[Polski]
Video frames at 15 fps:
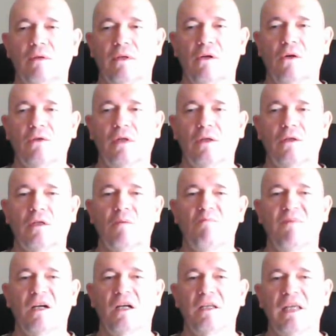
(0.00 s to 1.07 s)
co chociaż
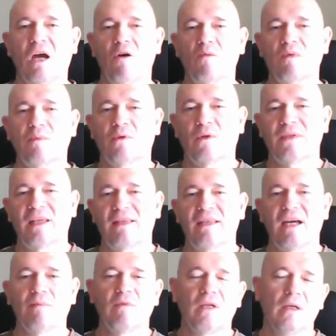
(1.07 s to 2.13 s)
pachniałoby
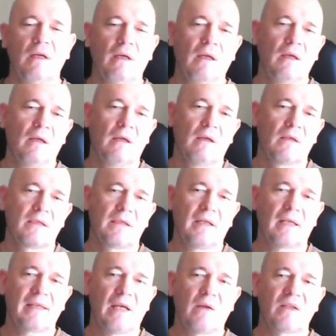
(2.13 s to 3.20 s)
procentami,
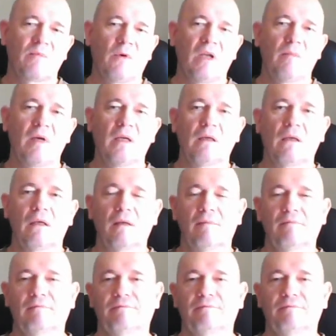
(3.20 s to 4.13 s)
skracając moje męki.